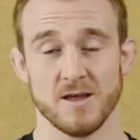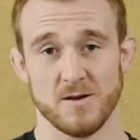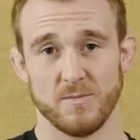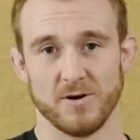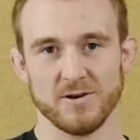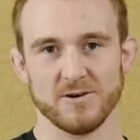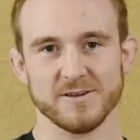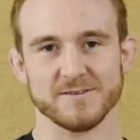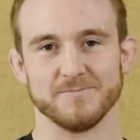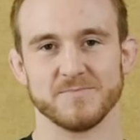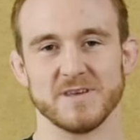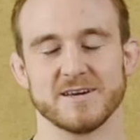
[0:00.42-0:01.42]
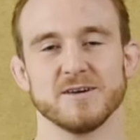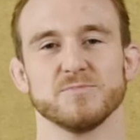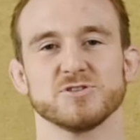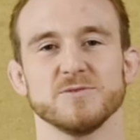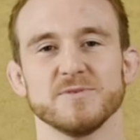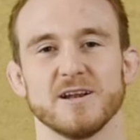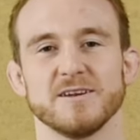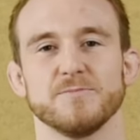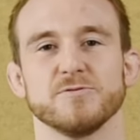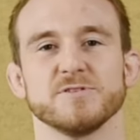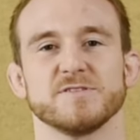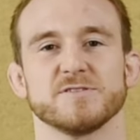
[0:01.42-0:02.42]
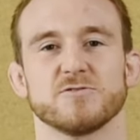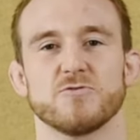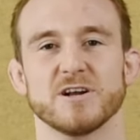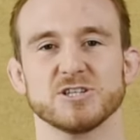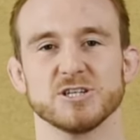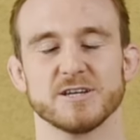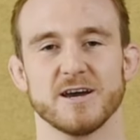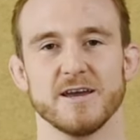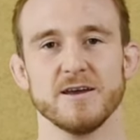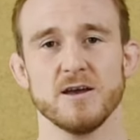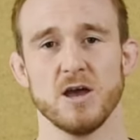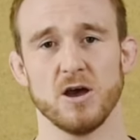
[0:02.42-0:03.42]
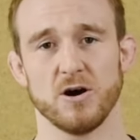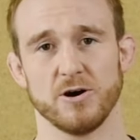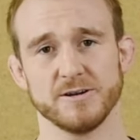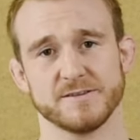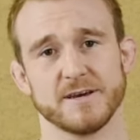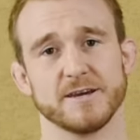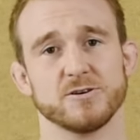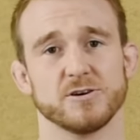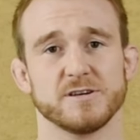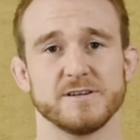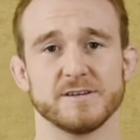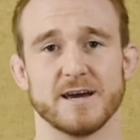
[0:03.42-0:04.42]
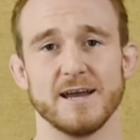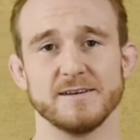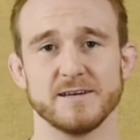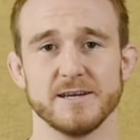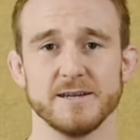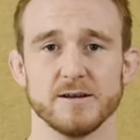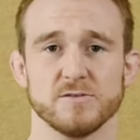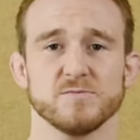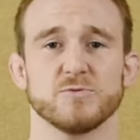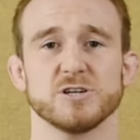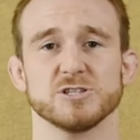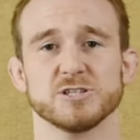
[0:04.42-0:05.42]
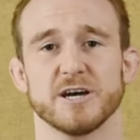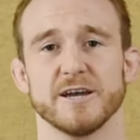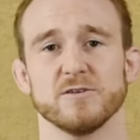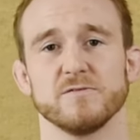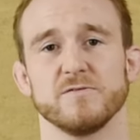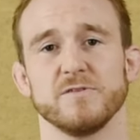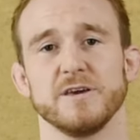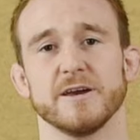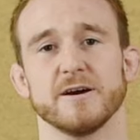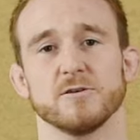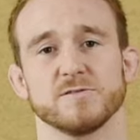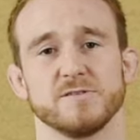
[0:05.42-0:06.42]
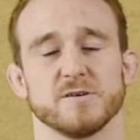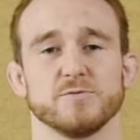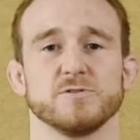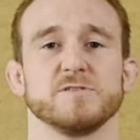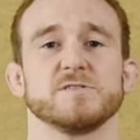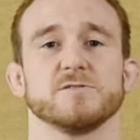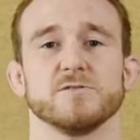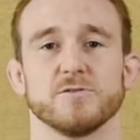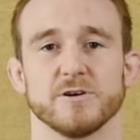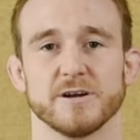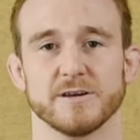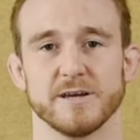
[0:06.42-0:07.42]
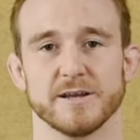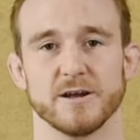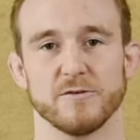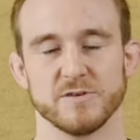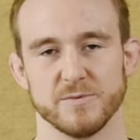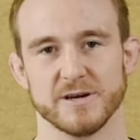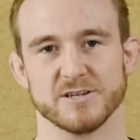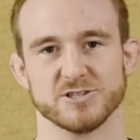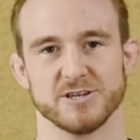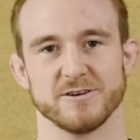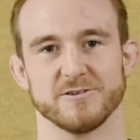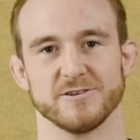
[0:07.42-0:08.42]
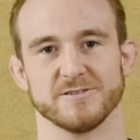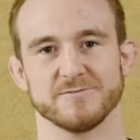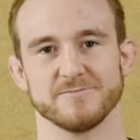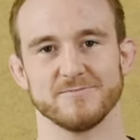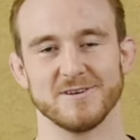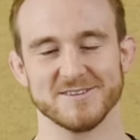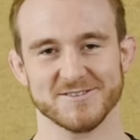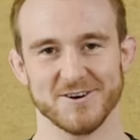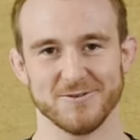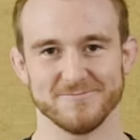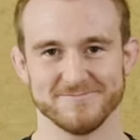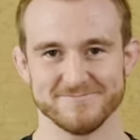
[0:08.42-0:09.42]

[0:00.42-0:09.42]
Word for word: Moin Leute, ihr kennt bestimmt alle die Position Russian Tie. Heute zeige ich euch drei Techniken aus dem Russian Tie und wie ihr aus dieser Position euren Gegner auf die Bretter schicken könnt. Let's go!